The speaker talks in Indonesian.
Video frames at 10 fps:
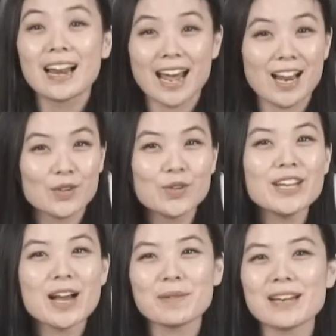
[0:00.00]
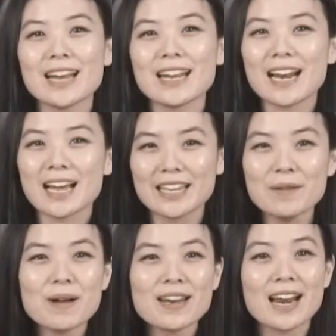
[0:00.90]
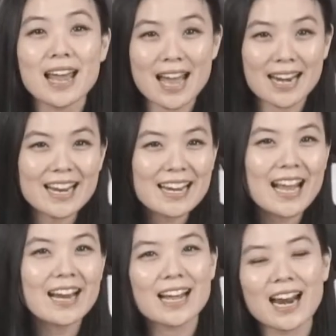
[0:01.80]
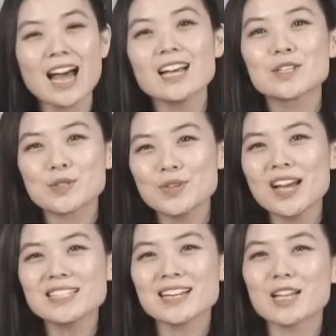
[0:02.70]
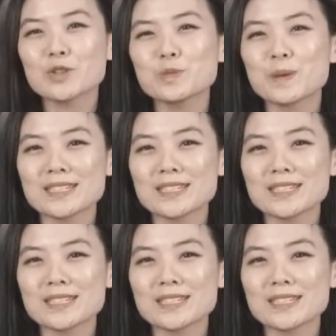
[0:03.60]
Lalu yang menarik lagi pada layar ini adalah sudah 100%